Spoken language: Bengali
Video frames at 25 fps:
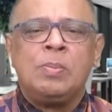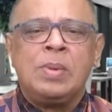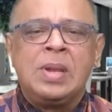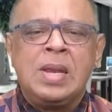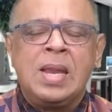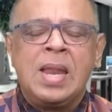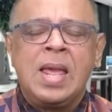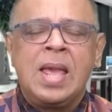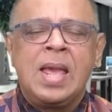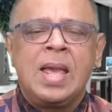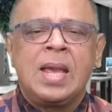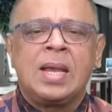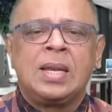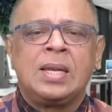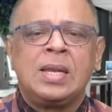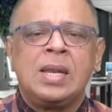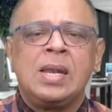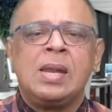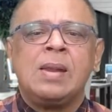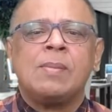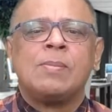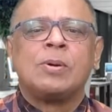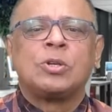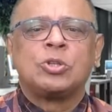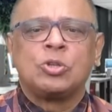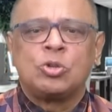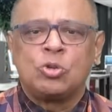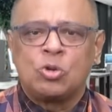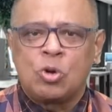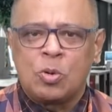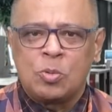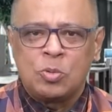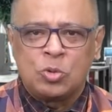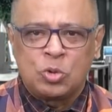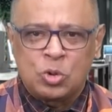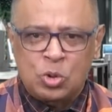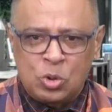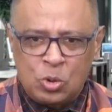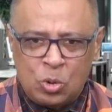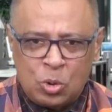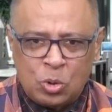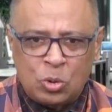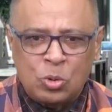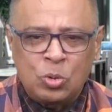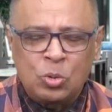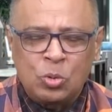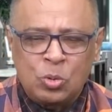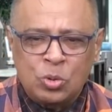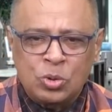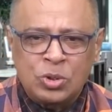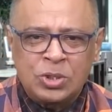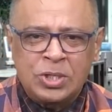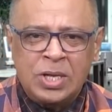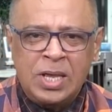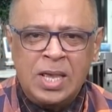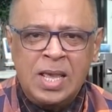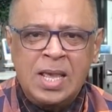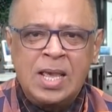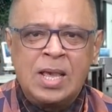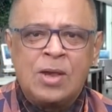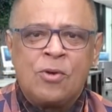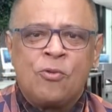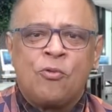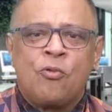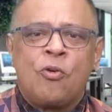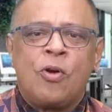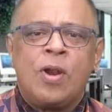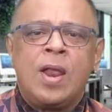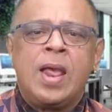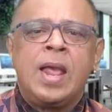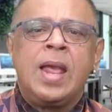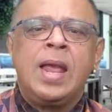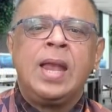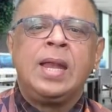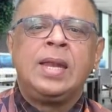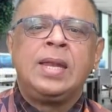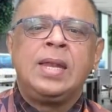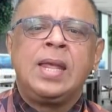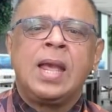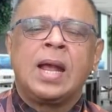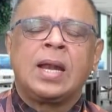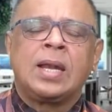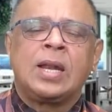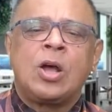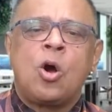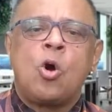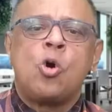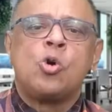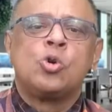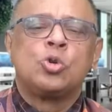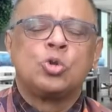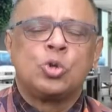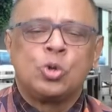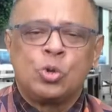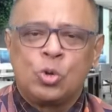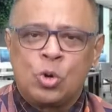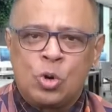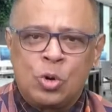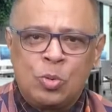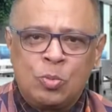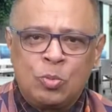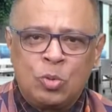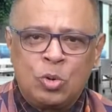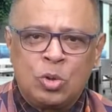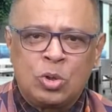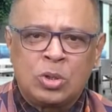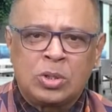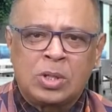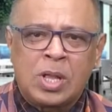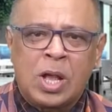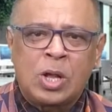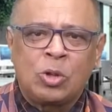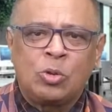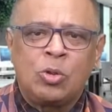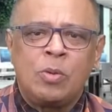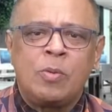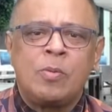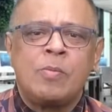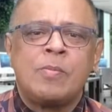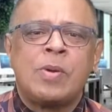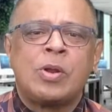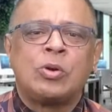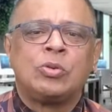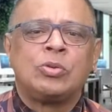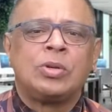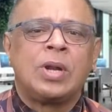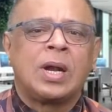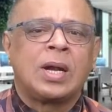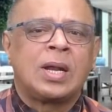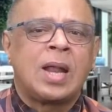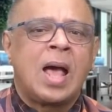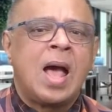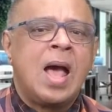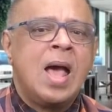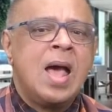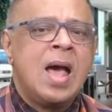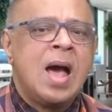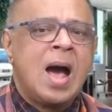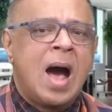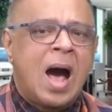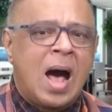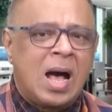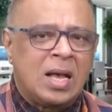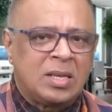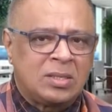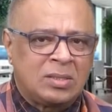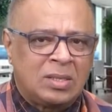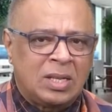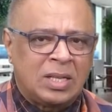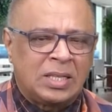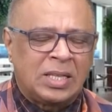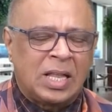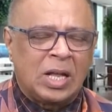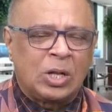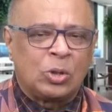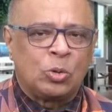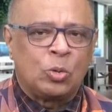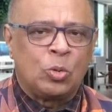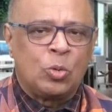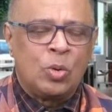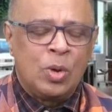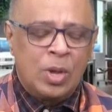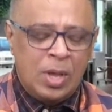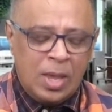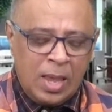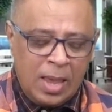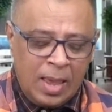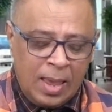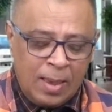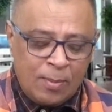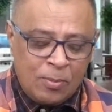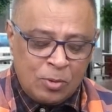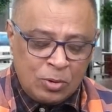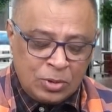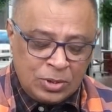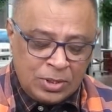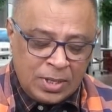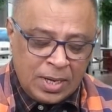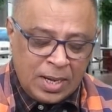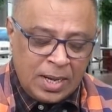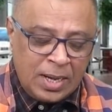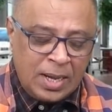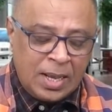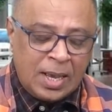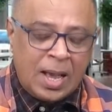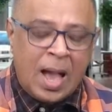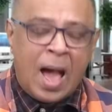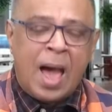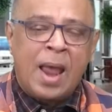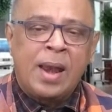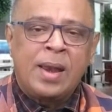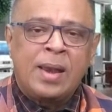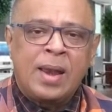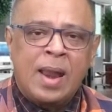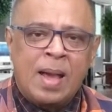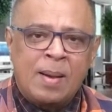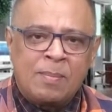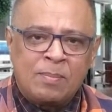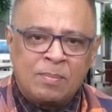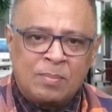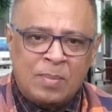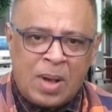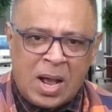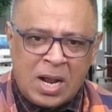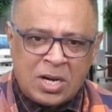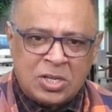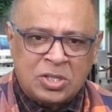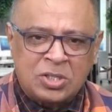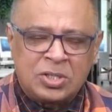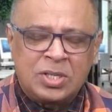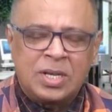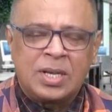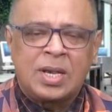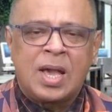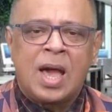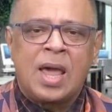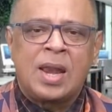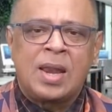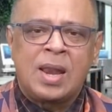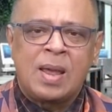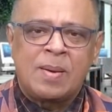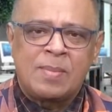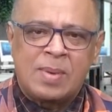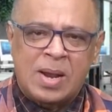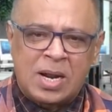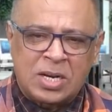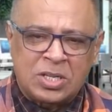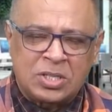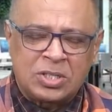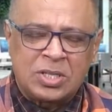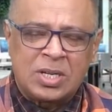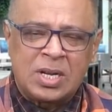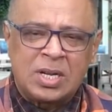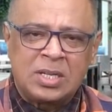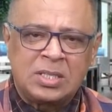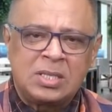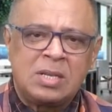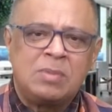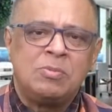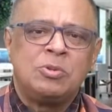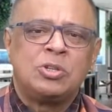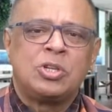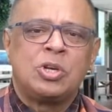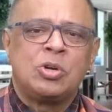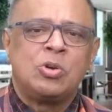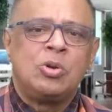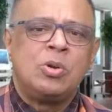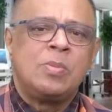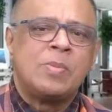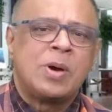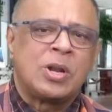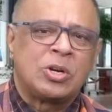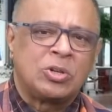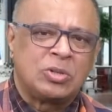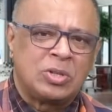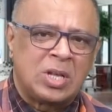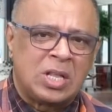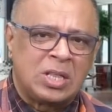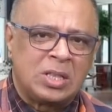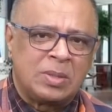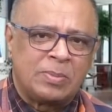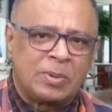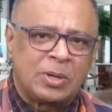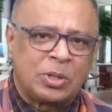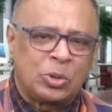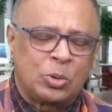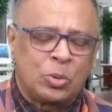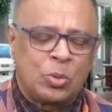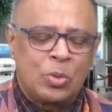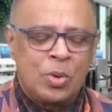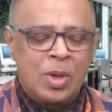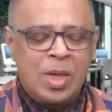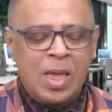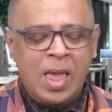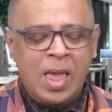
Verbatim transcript: মিলে একটি নির্বাচন কমিশন গঠন করছে ফলে এটি একটা অংশগ্রহণমূলক থাকতো এবং মানুষের একটা আস্থা থাকতো এবং সেখানে কার নাম আসছে কার নাম আসছে না সেই বিষয়গুলি মানুষ জানতে পারতো